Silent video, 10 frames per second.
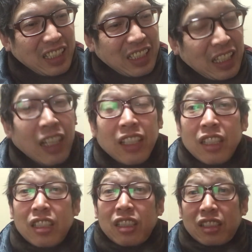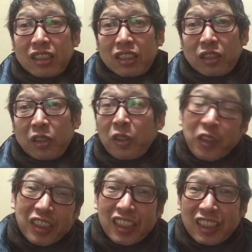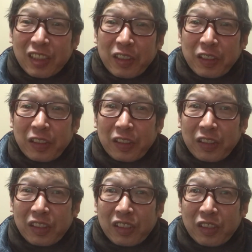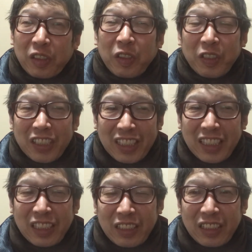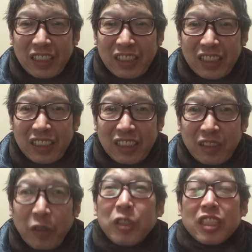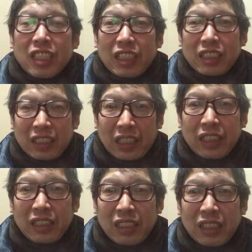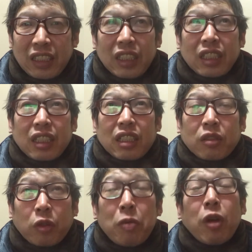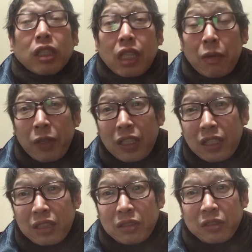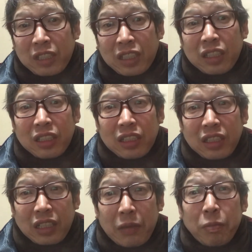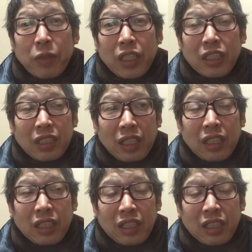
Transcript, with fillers: あ、美味しそう。美味しい。美味しかった。これも当てはめられるよね。完璧にね。